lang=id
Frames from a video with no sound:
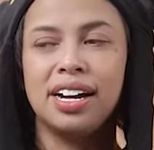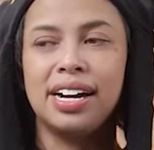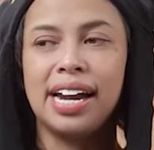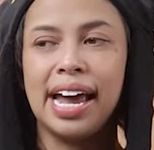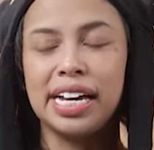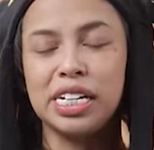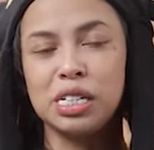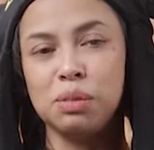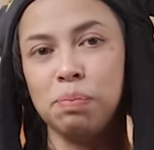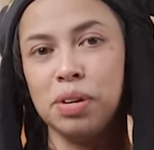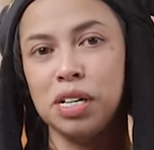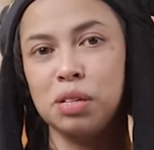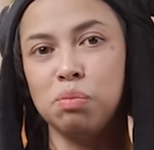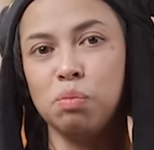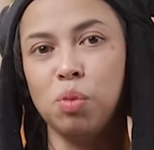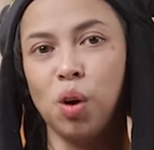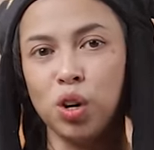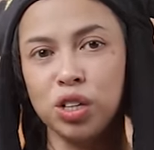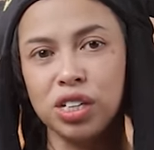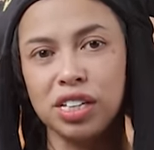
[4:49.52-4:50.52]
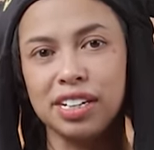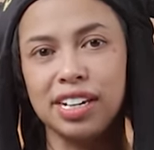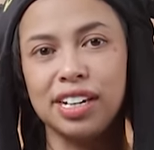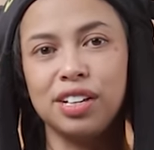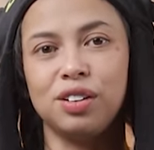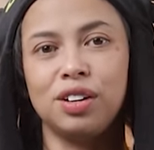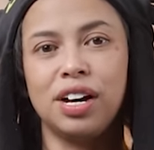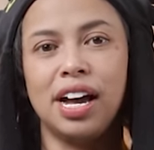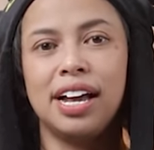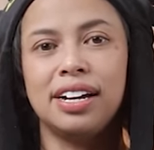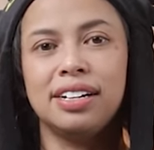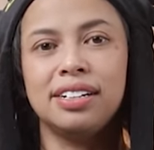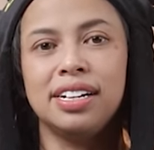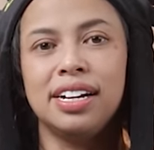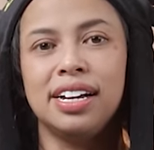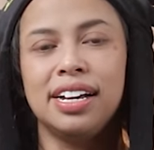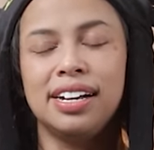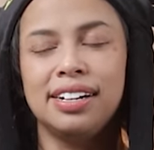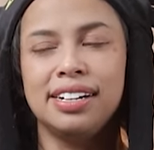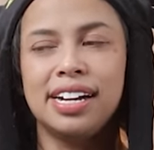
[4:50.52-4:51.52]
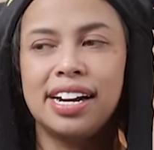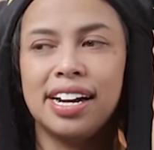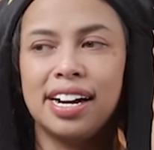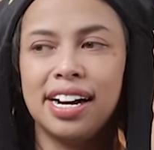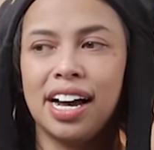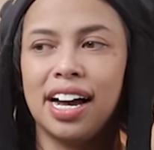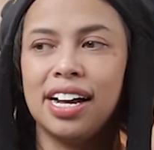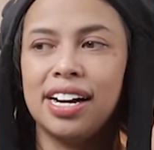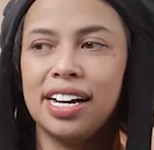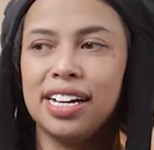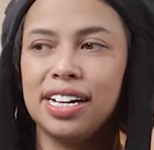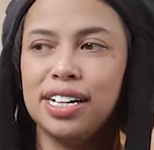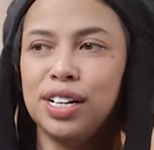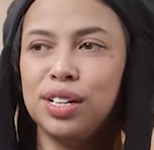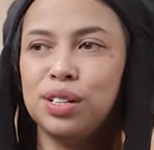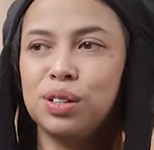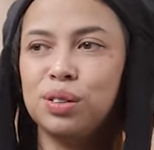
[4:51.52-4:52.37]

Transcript: naik speedboat gitu kan dan anak-anak ini